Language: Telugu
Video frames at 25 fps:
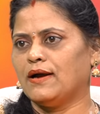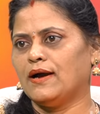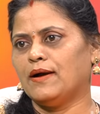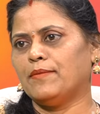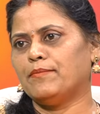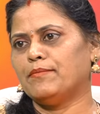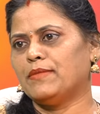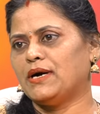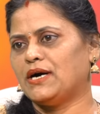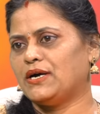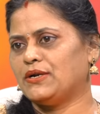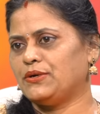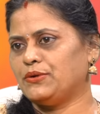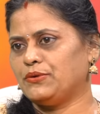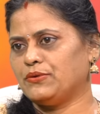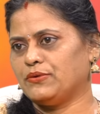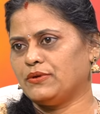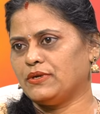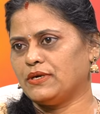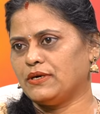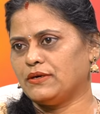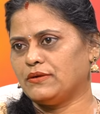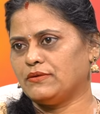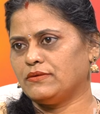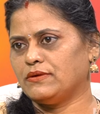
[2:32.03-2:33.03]
అమ్మ
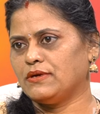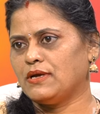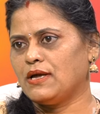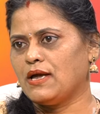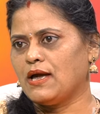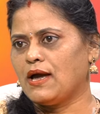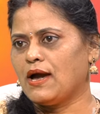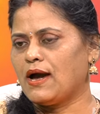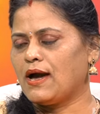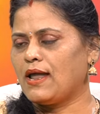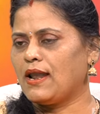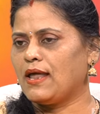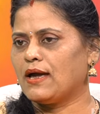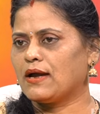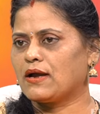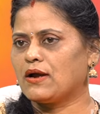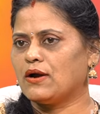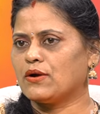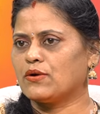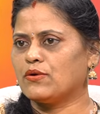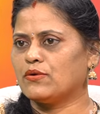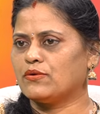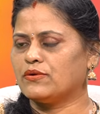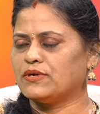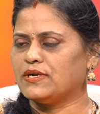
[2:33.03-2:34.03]
అంటున్నారు అలా
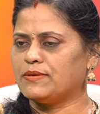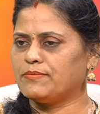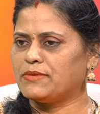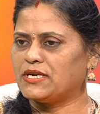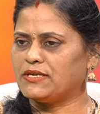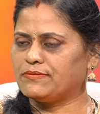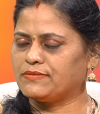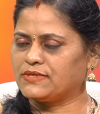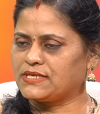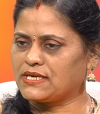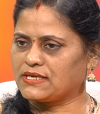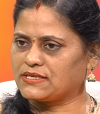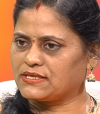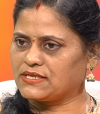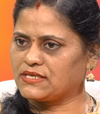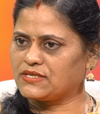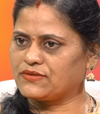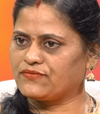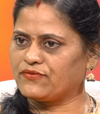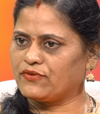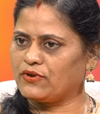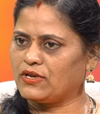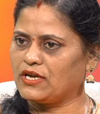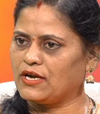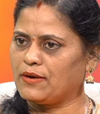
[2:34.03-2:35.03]
కాకుండా మనం
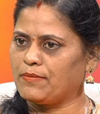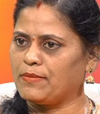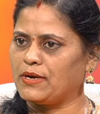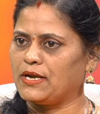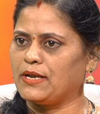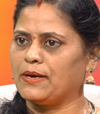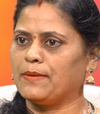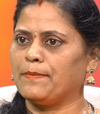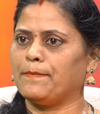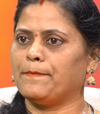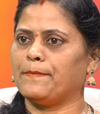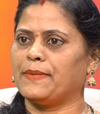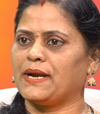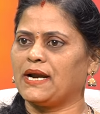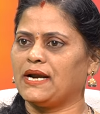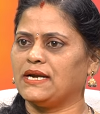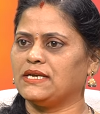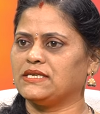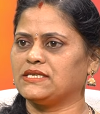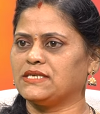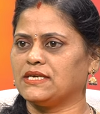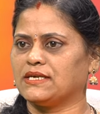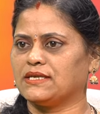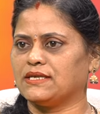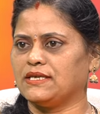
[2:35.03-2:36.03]
సక్సెస్ఫుల్గా మన
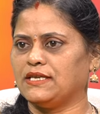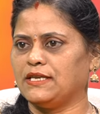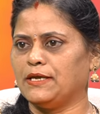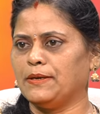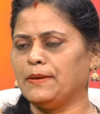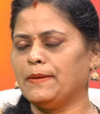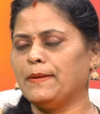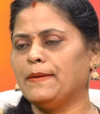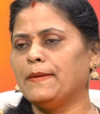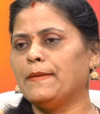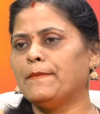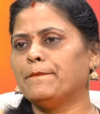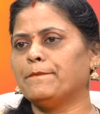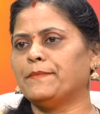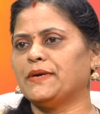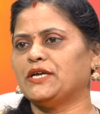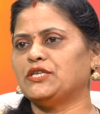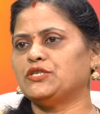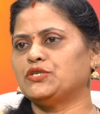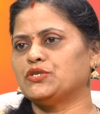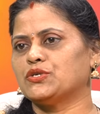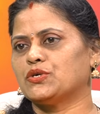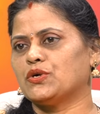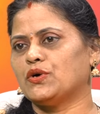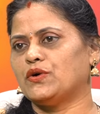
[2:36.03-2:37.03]
ప్రాణశక్తిని
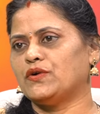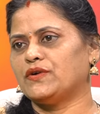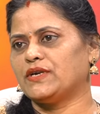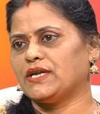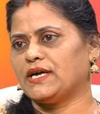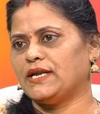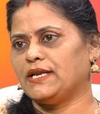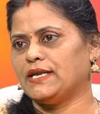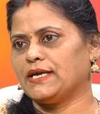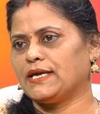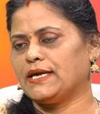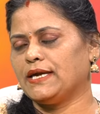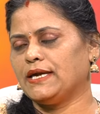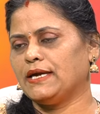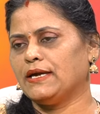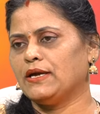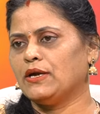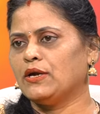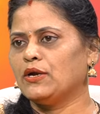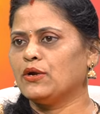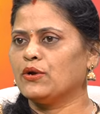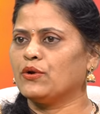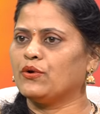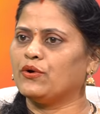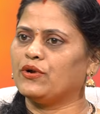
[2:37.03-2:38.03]
పెంచుకోవటానికి
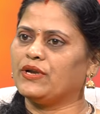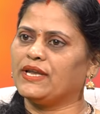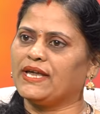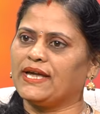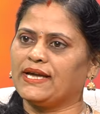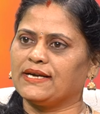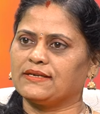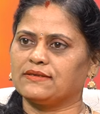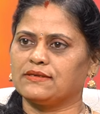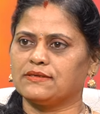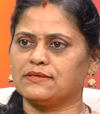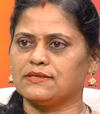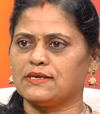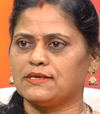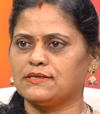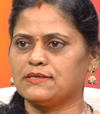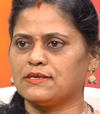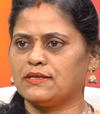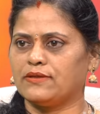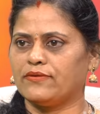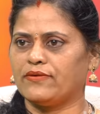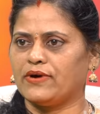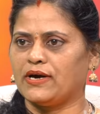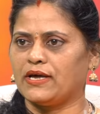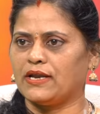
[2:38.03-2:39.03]
కొన్ని ఎక్సర్సైజుల
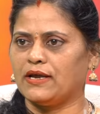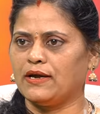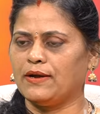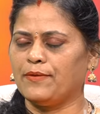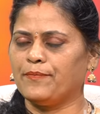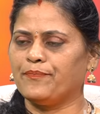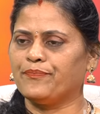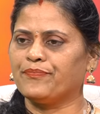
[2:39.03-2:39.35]
ద్వారా